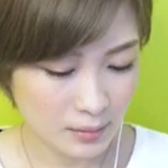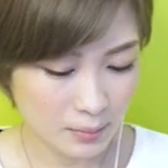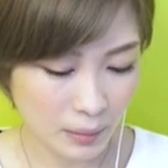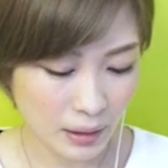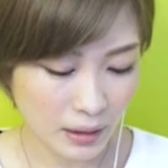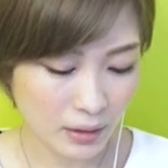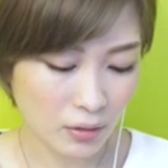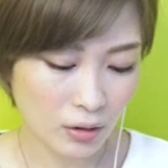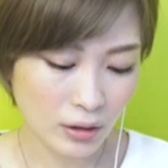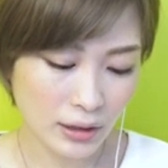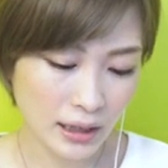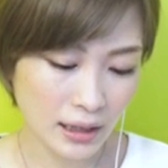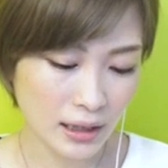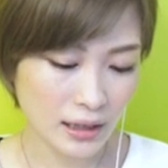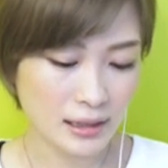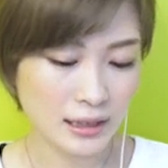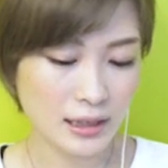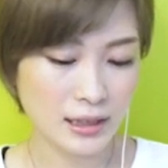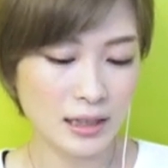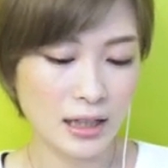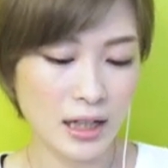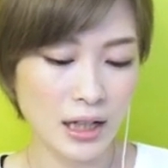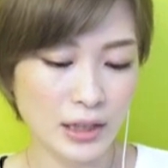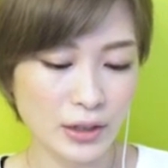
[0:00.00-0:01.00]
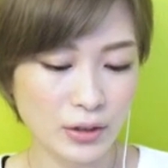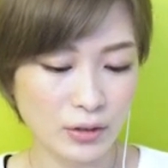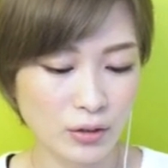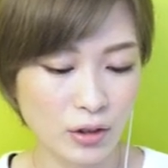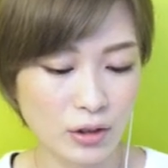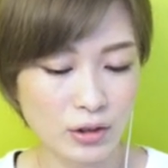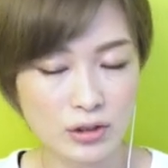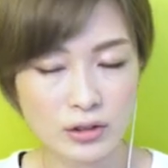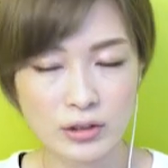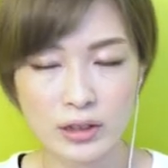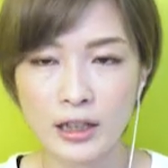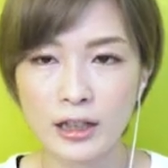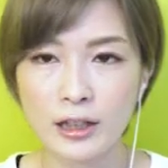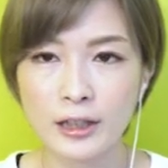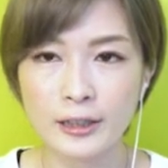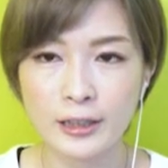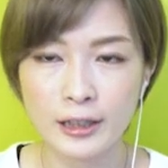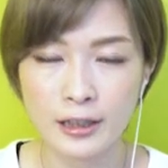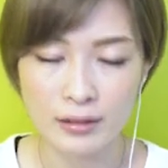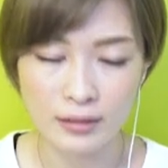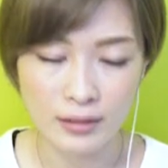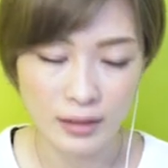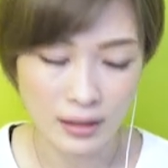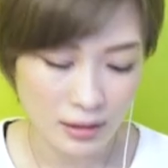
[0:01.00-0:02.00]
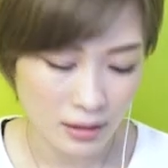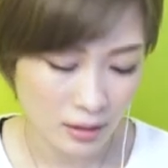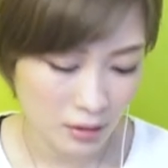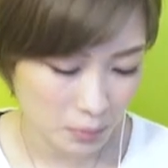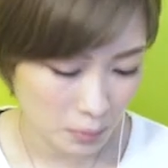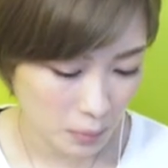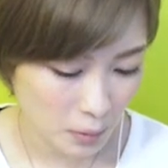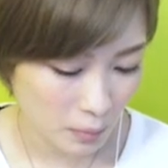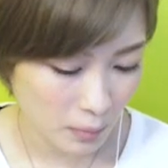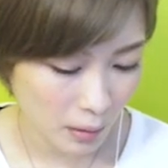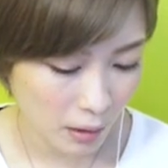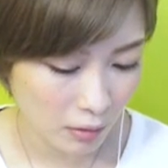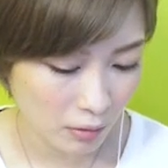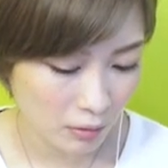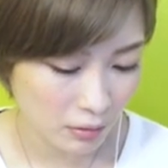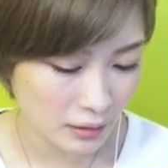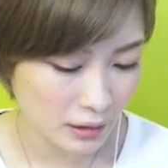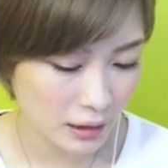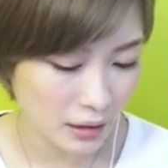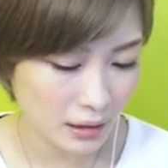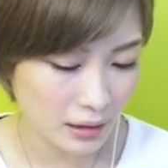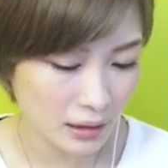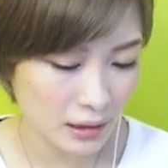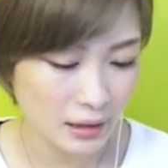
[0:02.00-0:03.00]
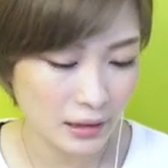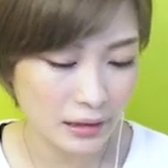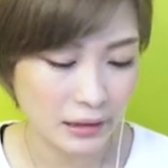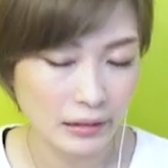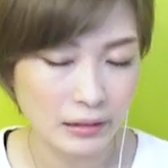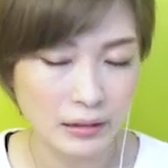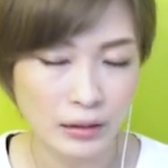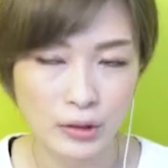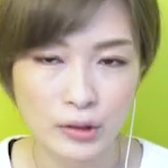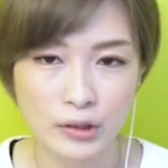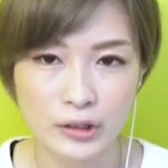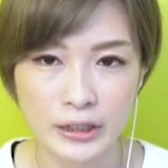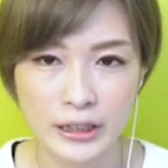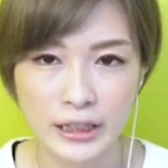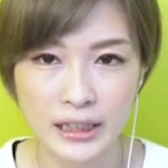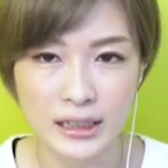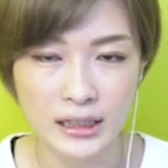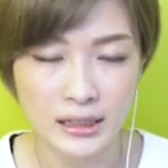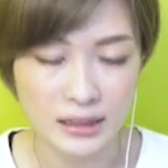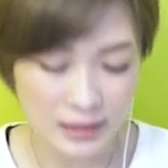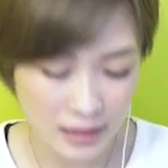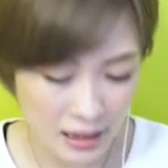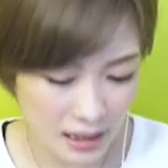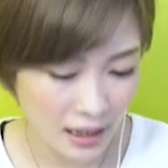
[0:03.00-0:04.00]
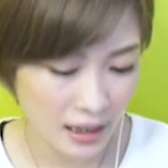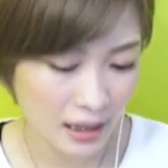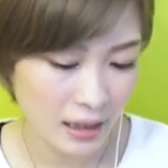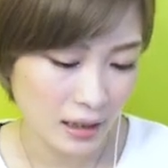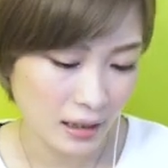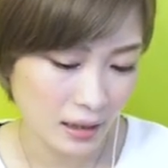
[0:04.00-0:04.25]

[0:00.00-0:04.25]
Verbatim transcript: こんな感じで最初の10連が弾けるんですけども、ここでいいキャラを弾いて、